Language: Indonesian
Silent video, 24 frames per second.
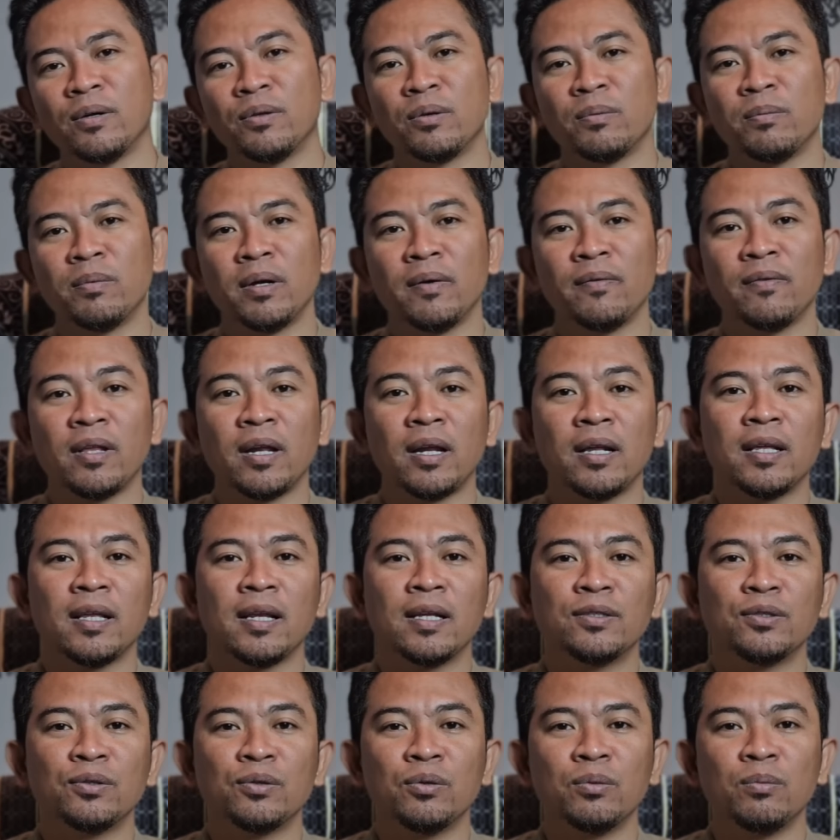Untuk pendaftarannya
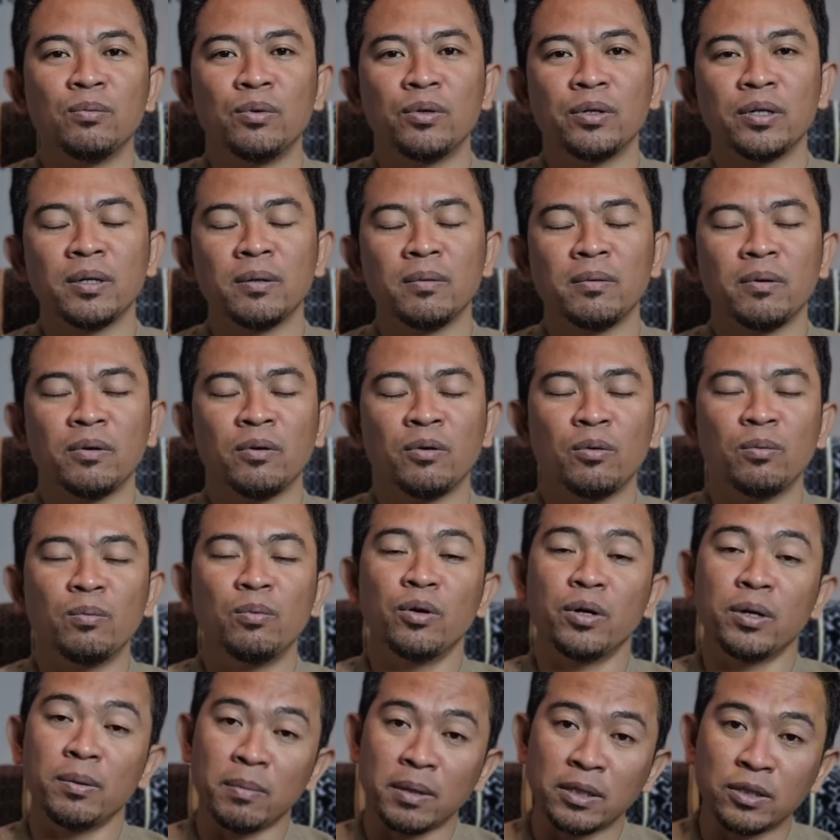langsung hubungi,
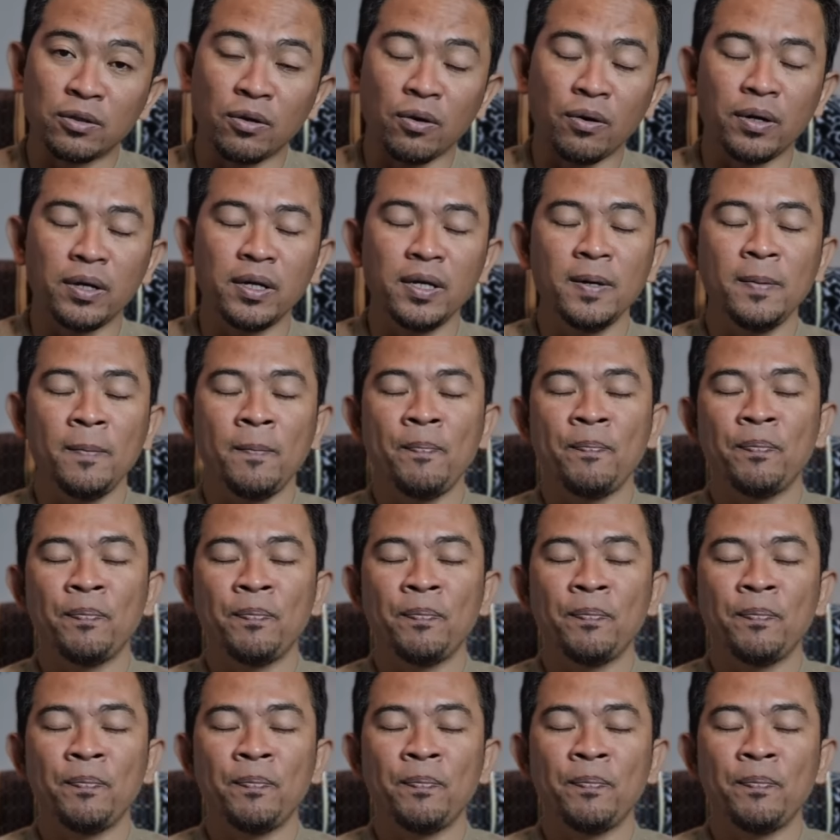hubungi Mas Roni